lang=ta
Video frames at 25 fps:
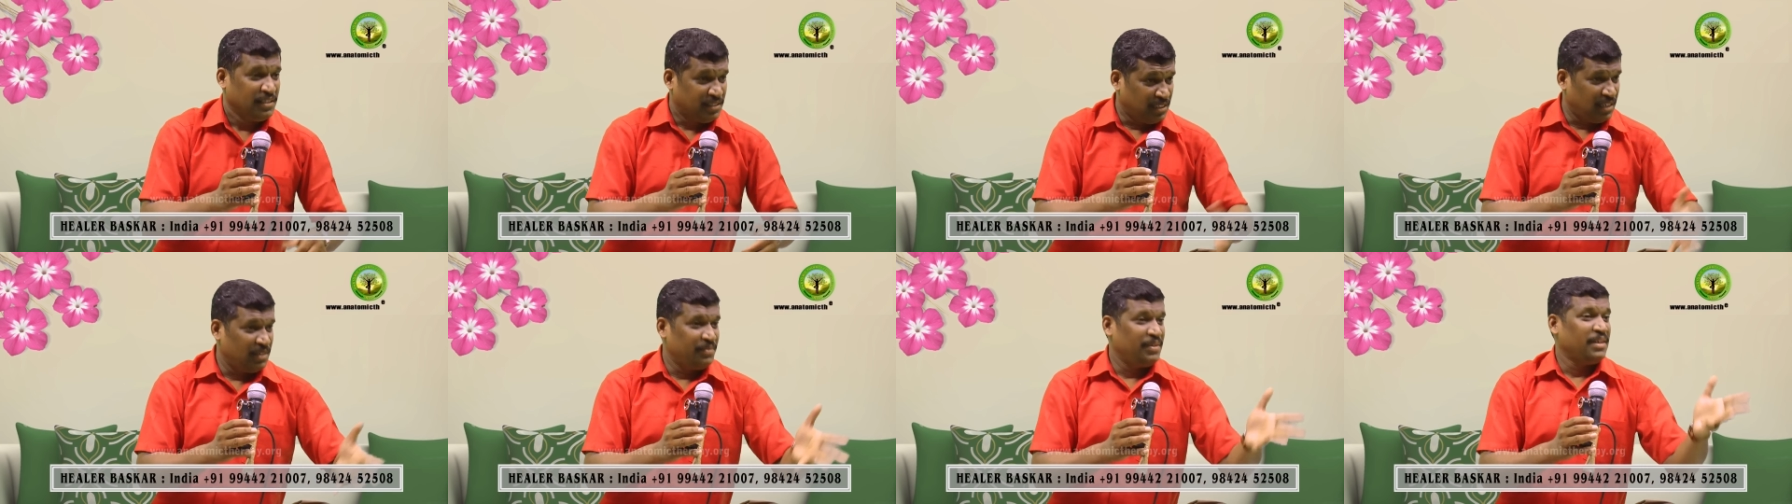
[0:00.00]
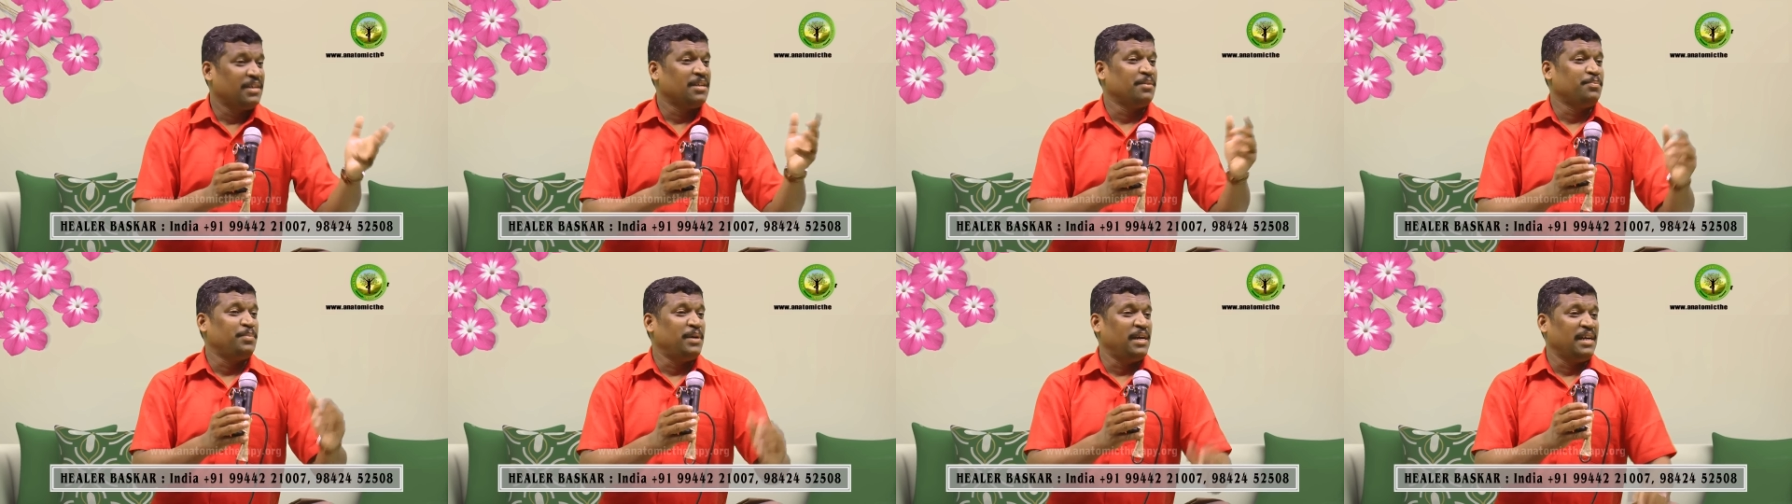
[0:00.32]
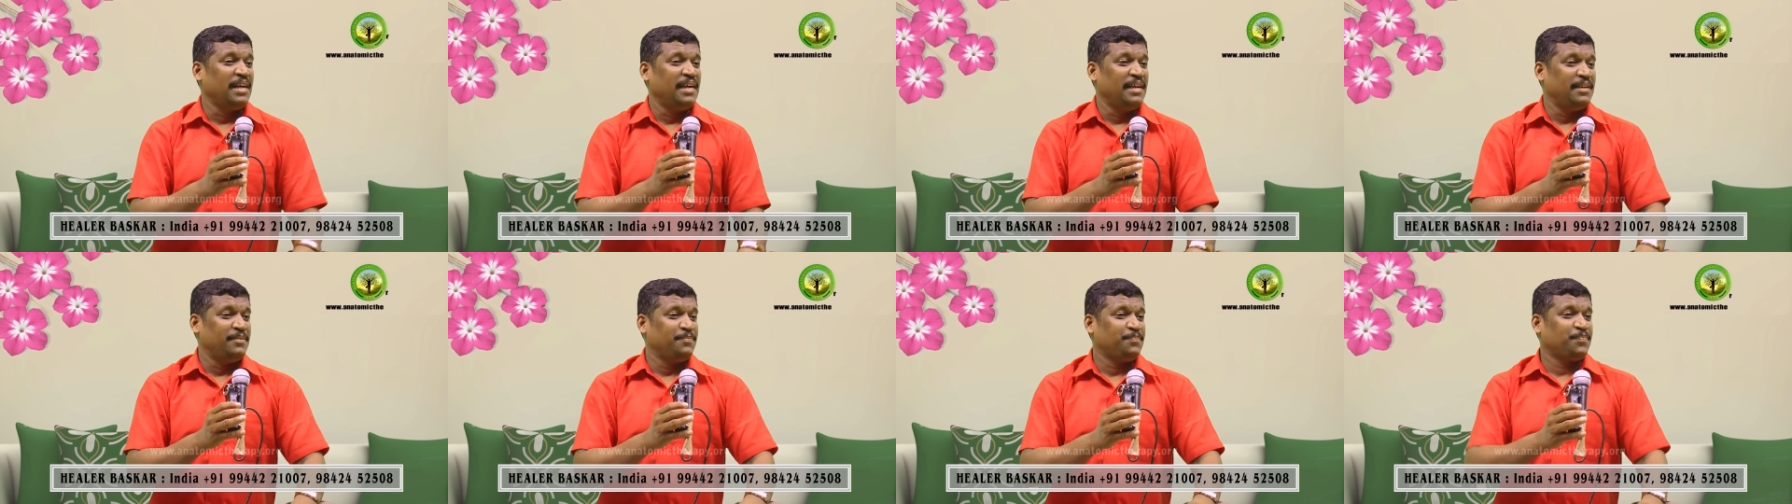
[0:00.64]
சில பேர்
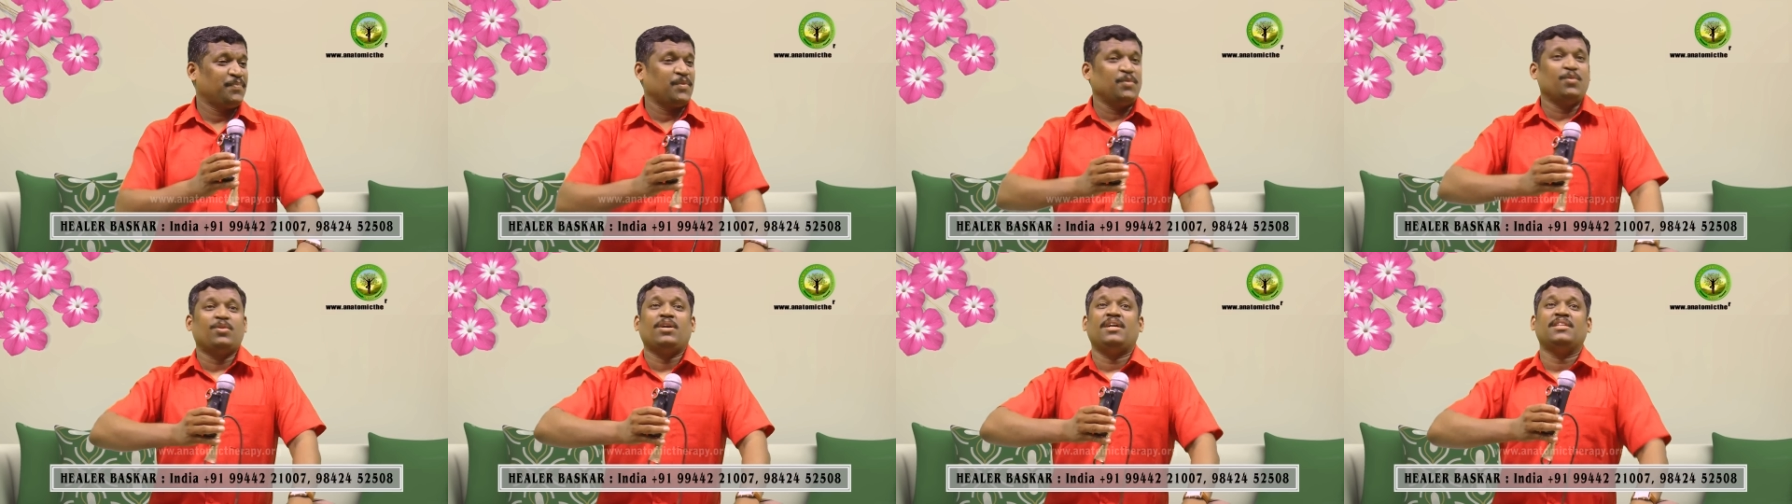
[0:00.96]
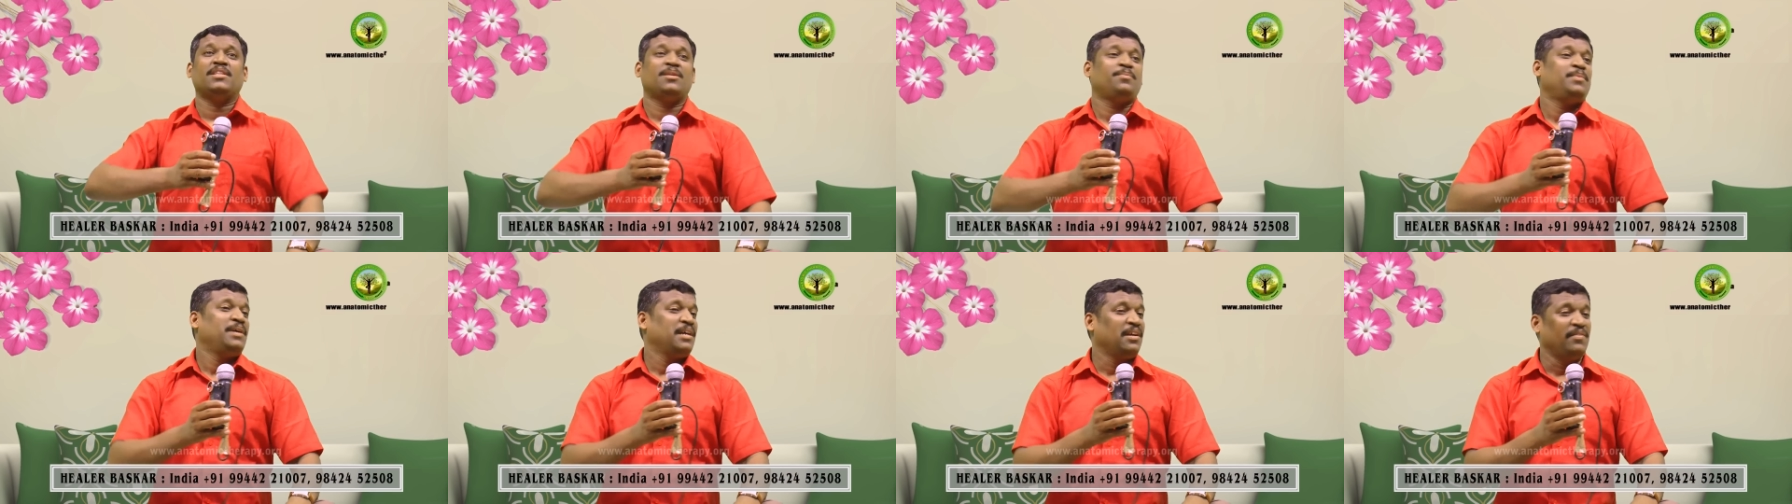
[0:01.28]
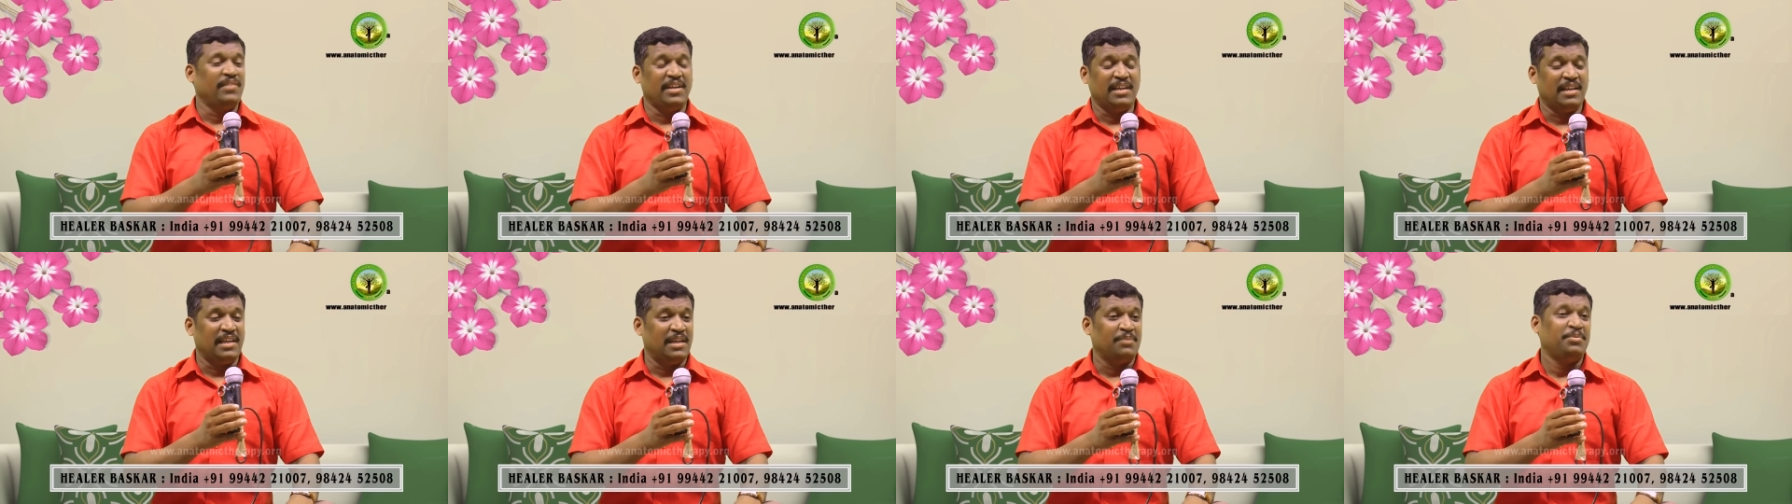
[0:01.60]
இருப்பாங்க
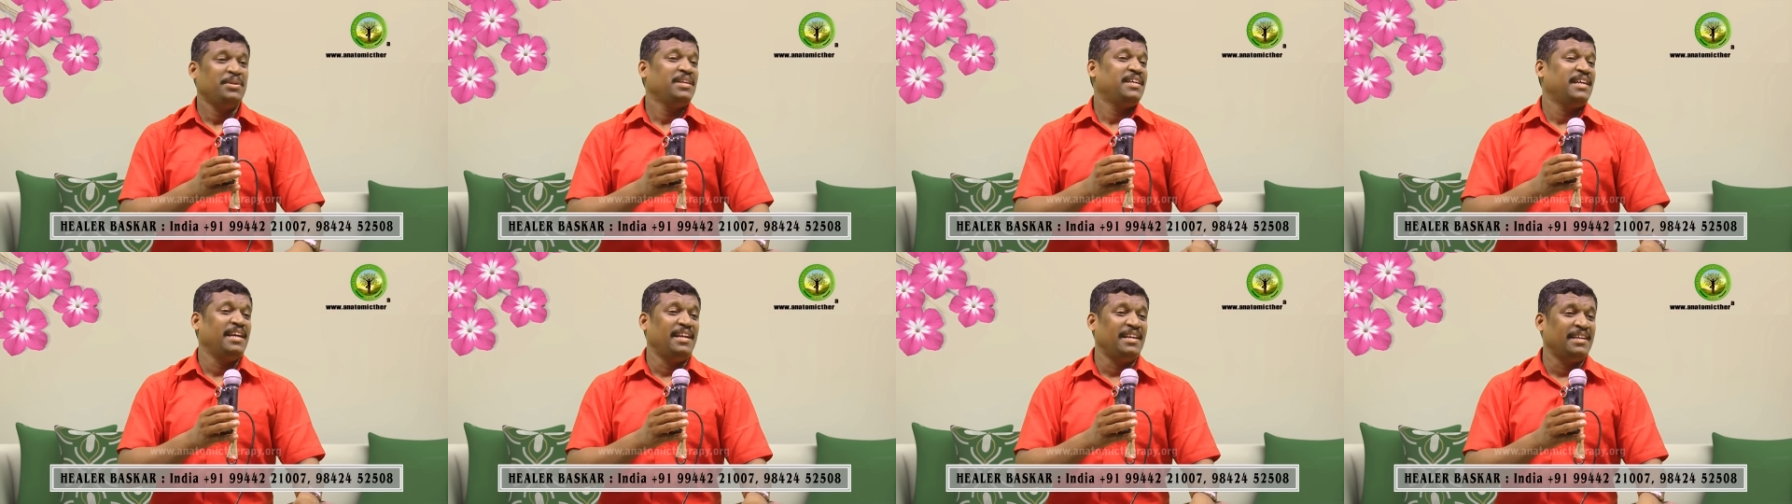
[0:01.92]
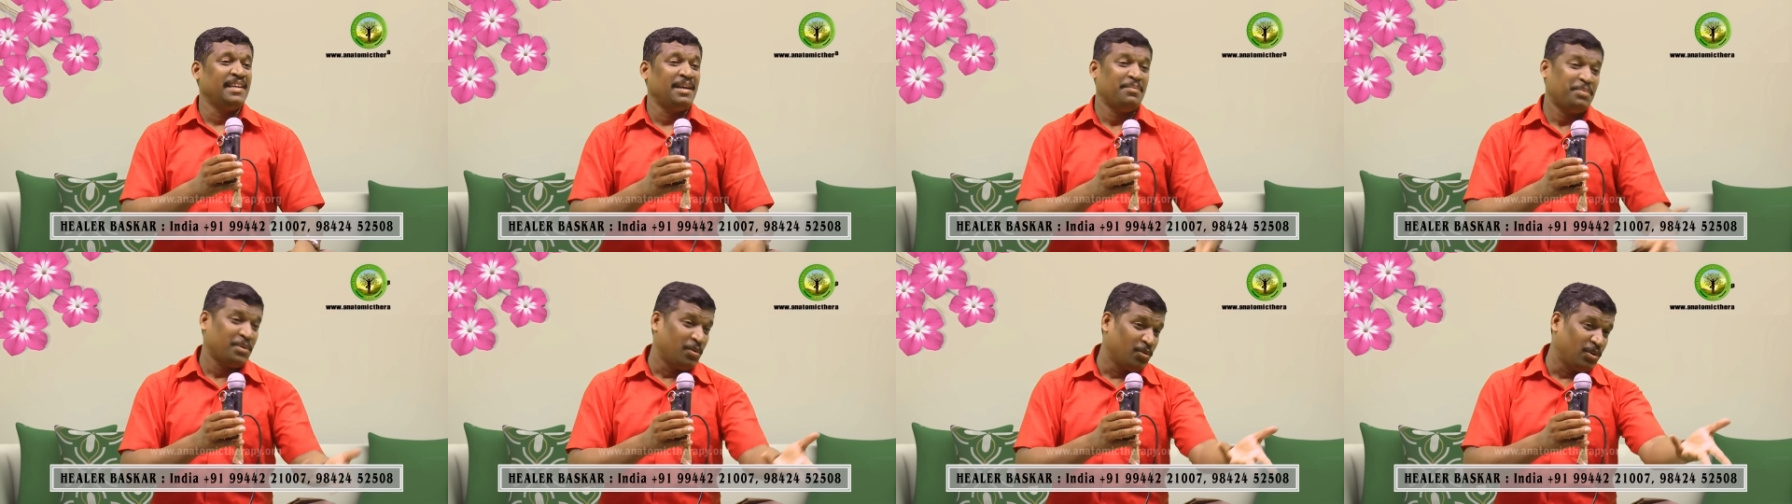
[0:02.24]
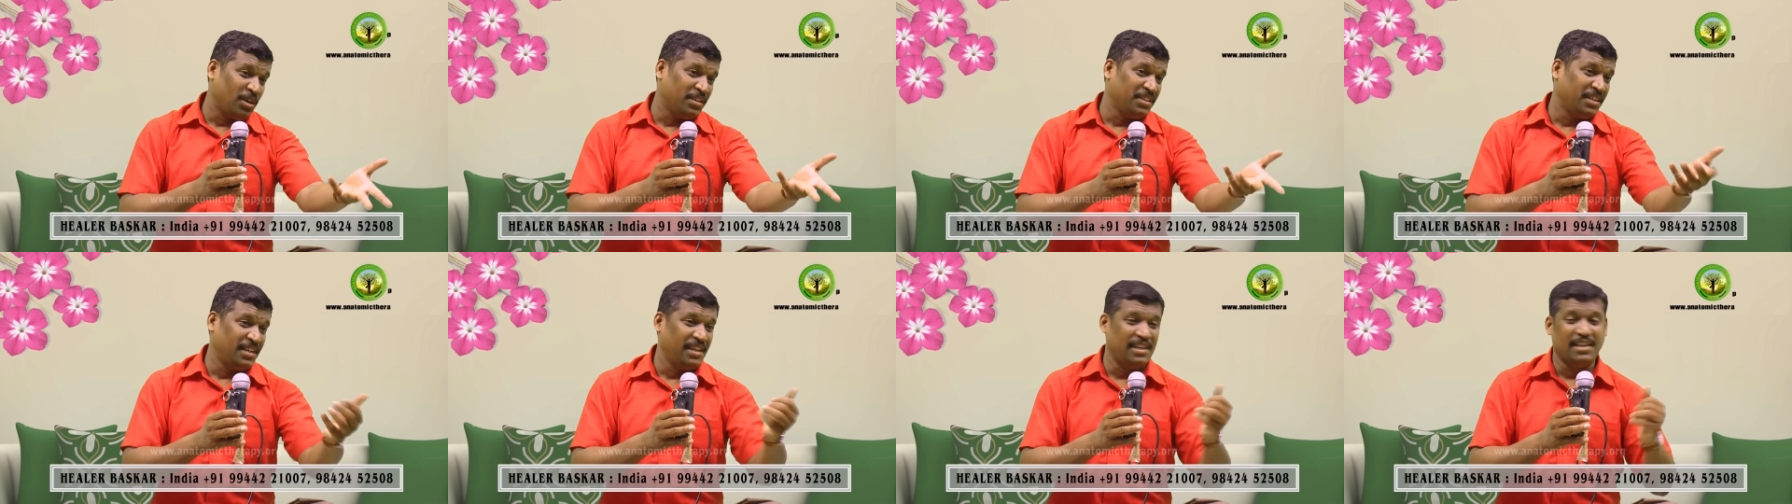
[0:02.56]
உட்காந்துருப்பாங்க வீட்டில் போய் கேளுங்க அப்புறம்
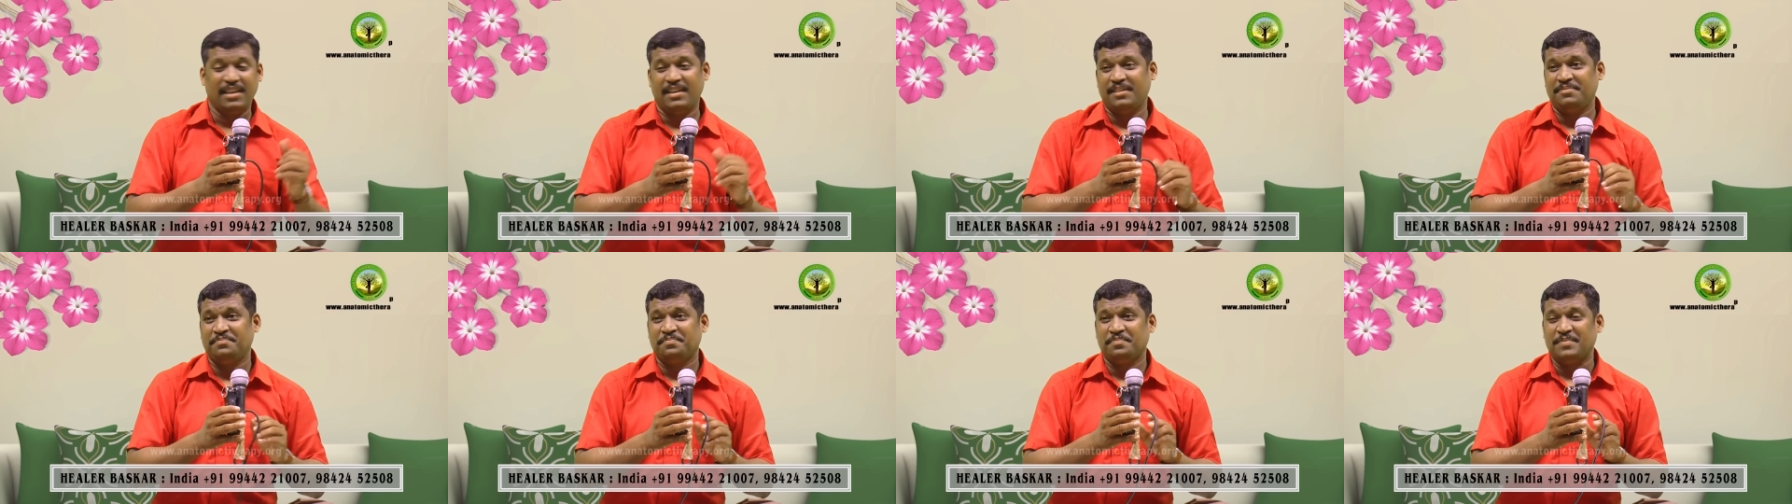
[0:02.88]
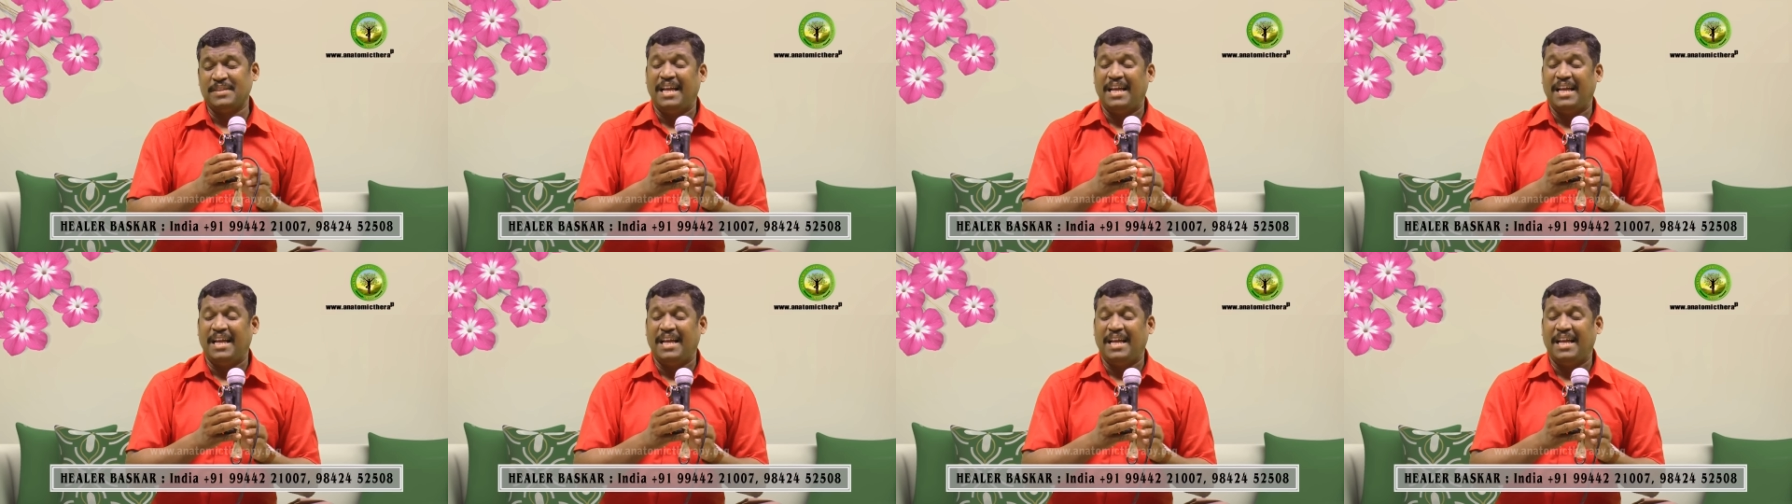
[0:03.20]
உட்காந்துட்டீங்க